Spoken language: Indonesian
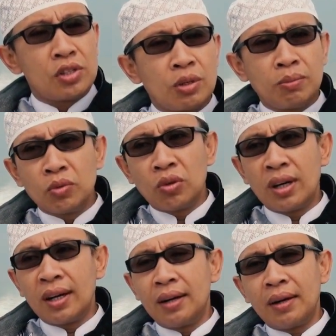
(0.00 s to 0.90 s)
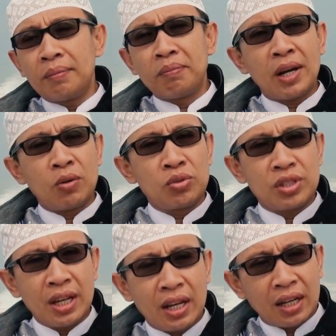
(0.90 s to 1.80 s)
Semua
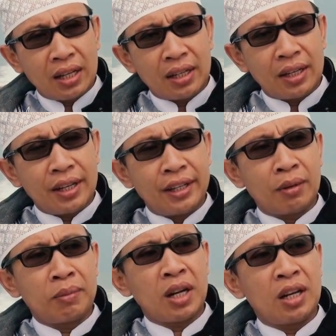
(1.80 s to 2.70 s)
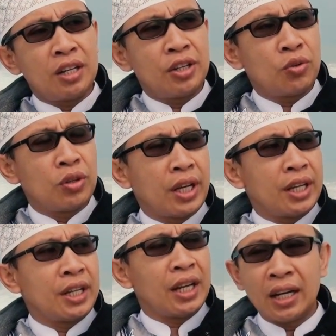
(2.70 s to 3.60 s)
manusia yang berada di dunia
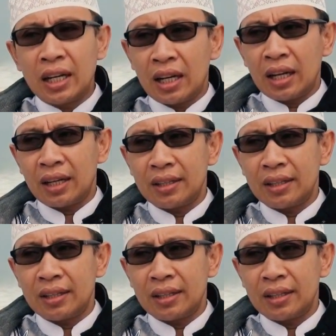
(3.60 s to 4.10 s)
ini adalah